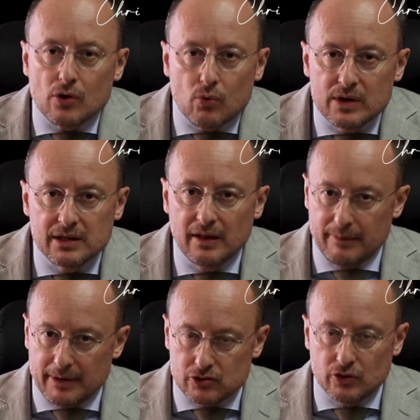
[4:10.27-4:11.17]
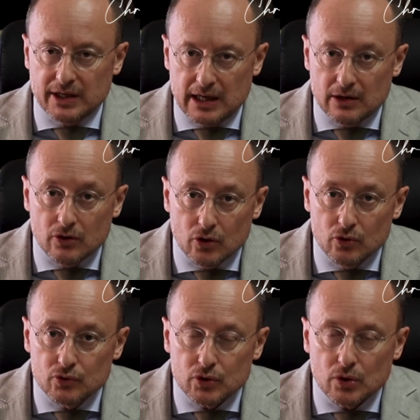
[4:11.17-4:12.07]
ehm, quinti delle persone che
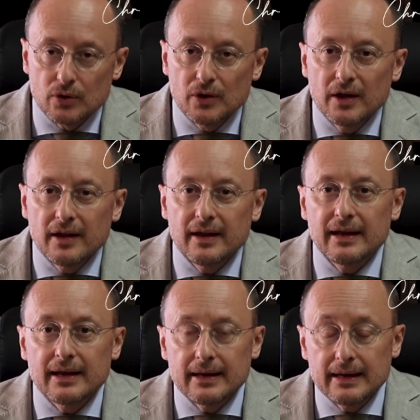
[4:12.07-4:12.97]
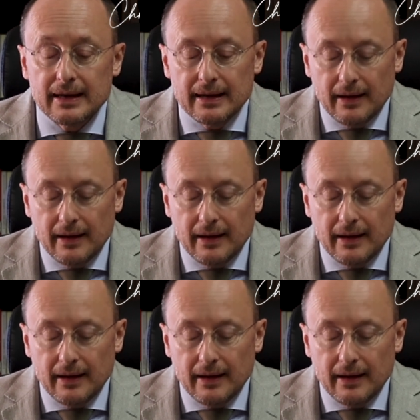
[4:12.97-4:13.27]
incontro e,